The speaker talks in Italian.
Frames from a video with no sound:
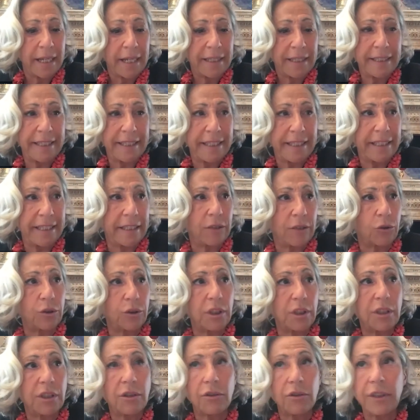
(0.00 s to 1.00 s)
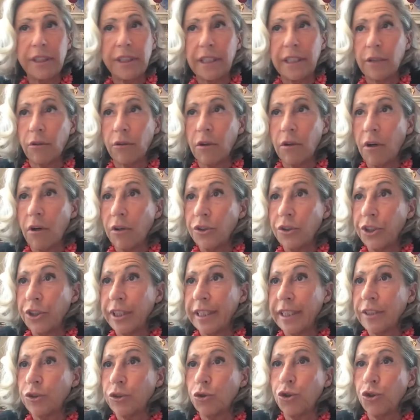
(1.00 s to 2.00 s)
di condizioni
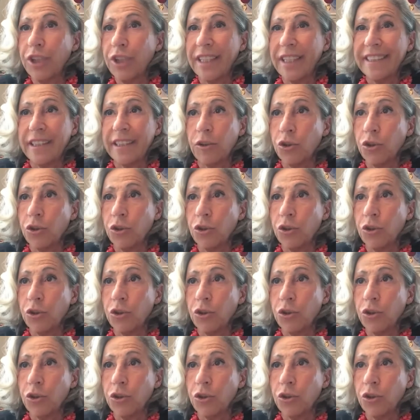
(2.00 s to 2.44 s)
neurologiche associate